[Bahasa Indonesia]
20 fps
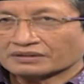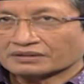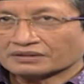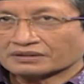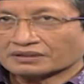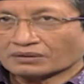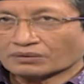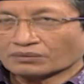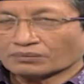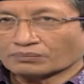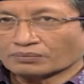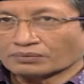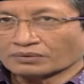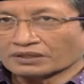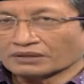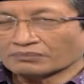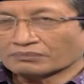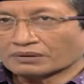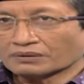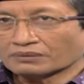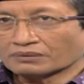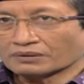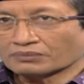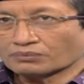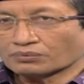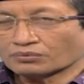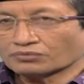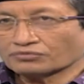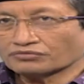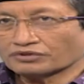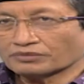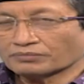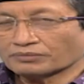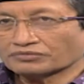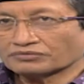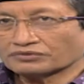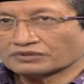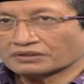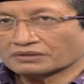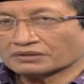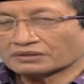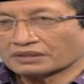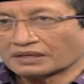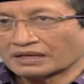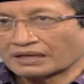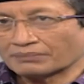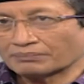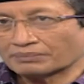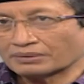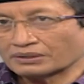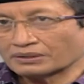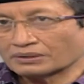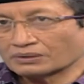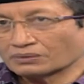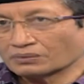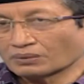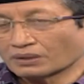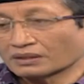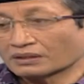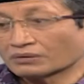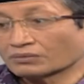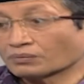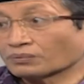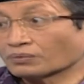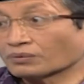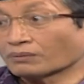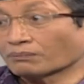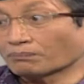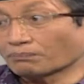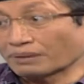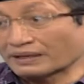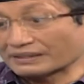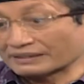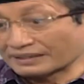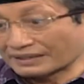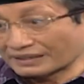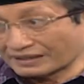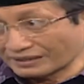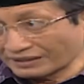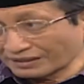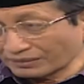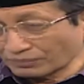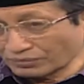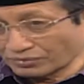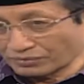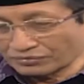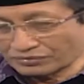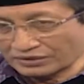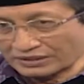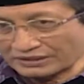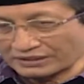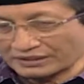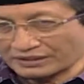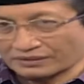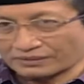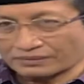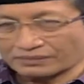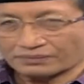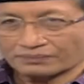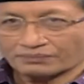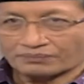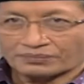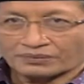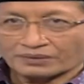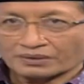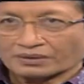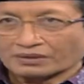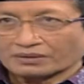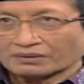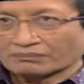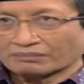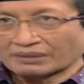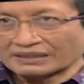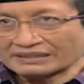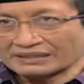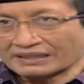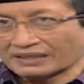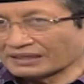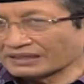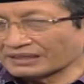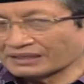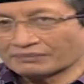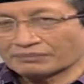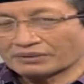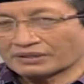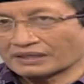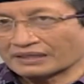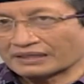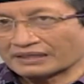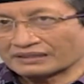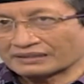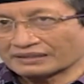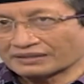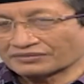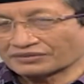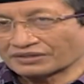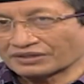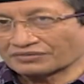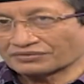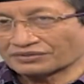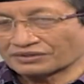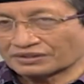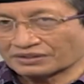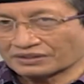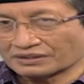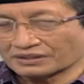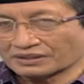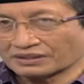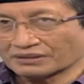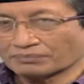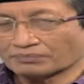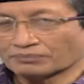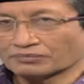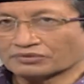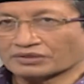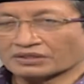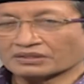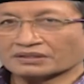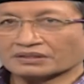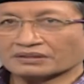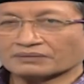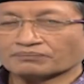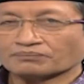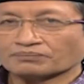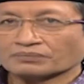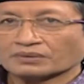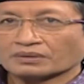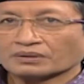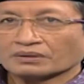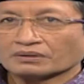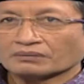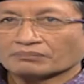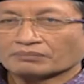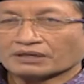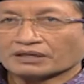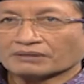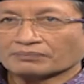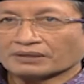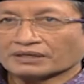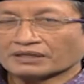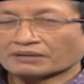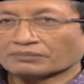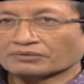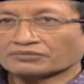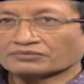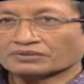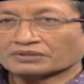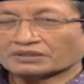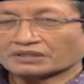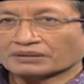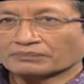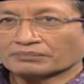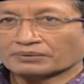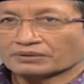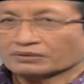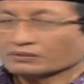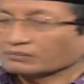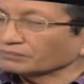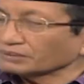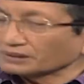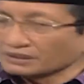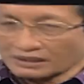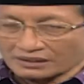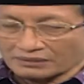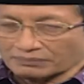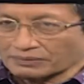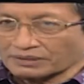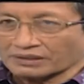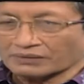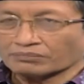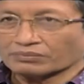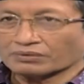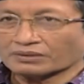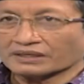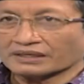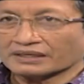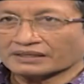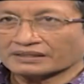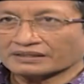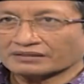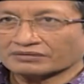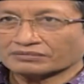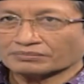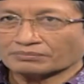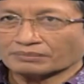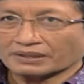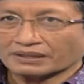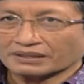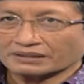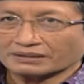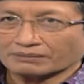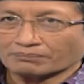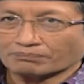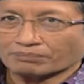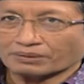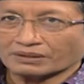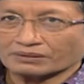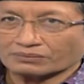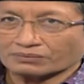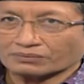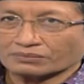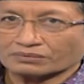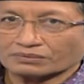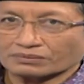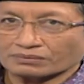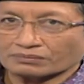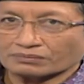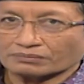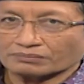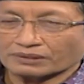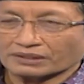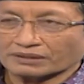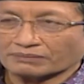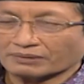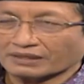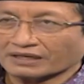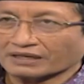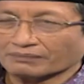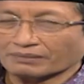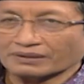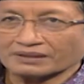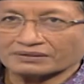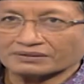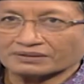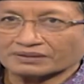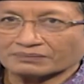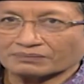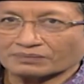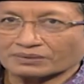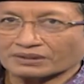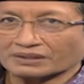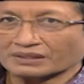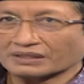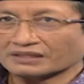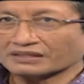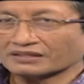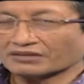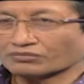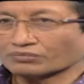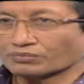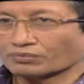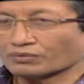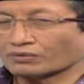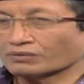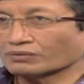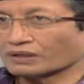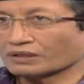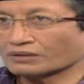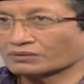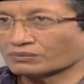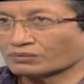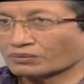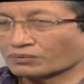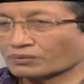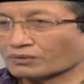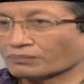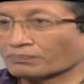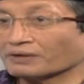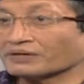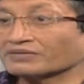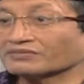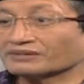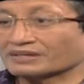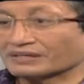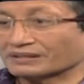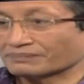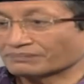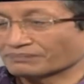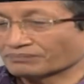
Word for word: Terkumpullah bahwa fungsi masjid Nabi itu ada 24, ada dalam buku hmm. saya tuh. Banyak hal yang mengagetkan saya sendiri ya, misalnya bagaimana masjid Nabi itu benar-benar bukan hanya sebagai tempat untuk beribadah mata, mungkin hanya 10 atau 20 persen.